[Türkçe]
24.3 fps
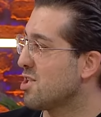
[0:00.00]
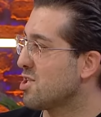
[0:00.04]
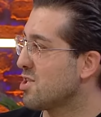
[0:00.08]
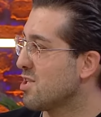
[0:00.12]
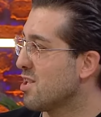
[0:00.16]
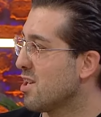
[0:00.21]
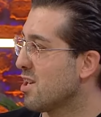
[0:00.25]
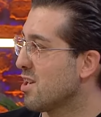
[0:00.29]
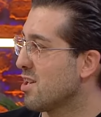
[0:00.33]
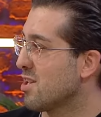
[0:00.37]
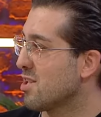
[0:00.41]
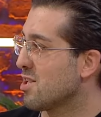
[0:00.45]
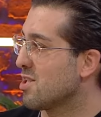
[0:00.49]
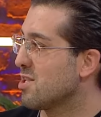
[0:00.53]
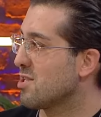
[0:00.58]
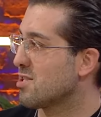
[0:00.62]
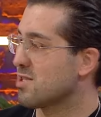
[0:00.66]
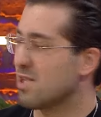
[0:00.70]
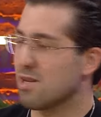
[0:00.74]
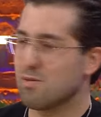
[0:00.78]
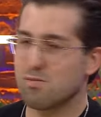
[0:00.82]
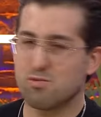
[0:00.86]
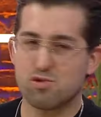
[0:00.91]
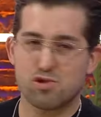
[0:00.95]
içine
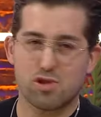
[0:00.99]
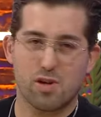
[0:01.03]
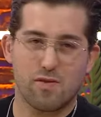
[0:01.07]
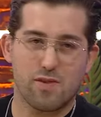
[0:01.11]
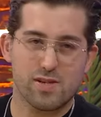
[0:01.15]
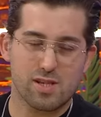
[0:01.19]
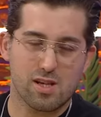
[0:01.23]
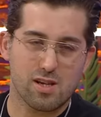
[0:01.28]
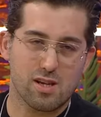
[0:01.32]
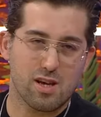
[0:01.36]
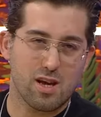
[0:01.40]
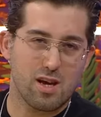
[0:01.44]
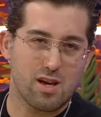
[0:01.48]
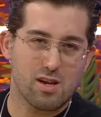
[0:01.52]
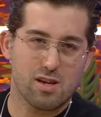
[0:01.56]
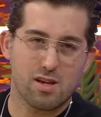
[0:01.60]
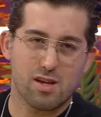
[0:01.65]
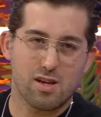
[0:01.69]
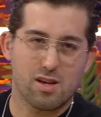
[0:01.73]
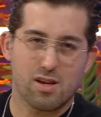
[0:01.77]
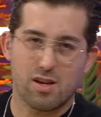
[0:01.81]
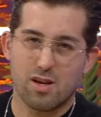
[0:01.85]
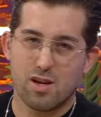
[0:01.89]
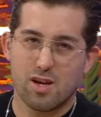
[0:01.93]
girse Mustafa sana
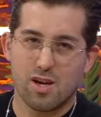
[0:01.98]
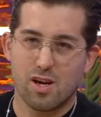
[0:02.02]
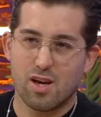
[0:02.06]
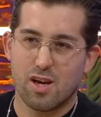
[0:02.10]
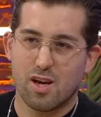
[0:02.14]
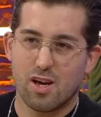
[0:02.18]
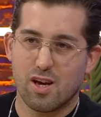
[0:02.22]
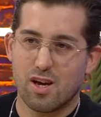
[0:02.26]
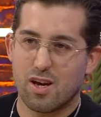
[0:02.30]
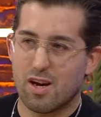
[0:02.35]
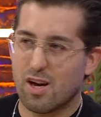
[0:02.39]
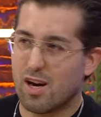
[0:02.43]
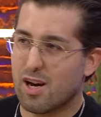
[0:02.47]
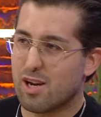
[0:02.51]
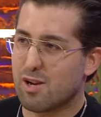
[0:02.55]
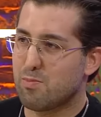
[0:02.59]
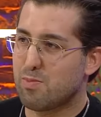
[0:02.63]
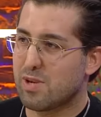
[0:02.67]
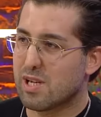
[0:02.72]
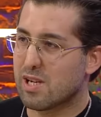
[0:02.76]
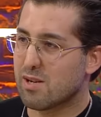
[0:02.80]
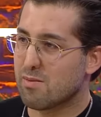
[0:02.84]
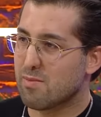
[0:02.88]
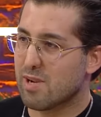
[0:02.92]
yani
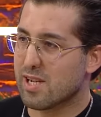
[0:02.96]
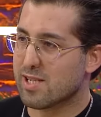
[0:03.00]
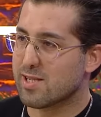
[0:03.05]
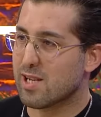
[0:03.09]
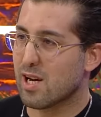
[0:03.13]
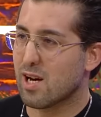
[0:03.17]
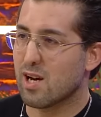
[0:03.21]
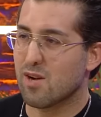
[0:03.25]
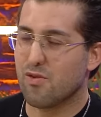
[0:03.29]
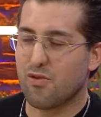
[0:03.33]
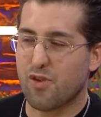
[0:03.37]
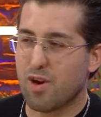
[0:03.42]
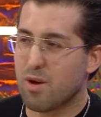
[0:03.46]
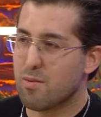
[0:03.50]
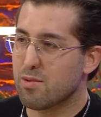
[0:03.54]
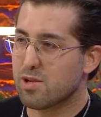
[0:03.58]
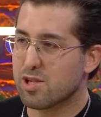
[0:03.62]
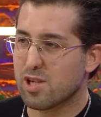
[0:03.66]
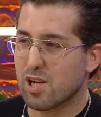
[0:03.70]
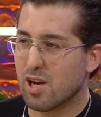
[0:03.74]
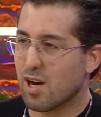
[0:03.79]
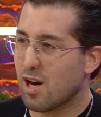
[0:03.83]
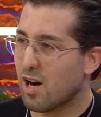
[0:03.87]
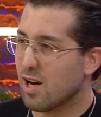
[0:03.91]
hani bir mesafe bir şey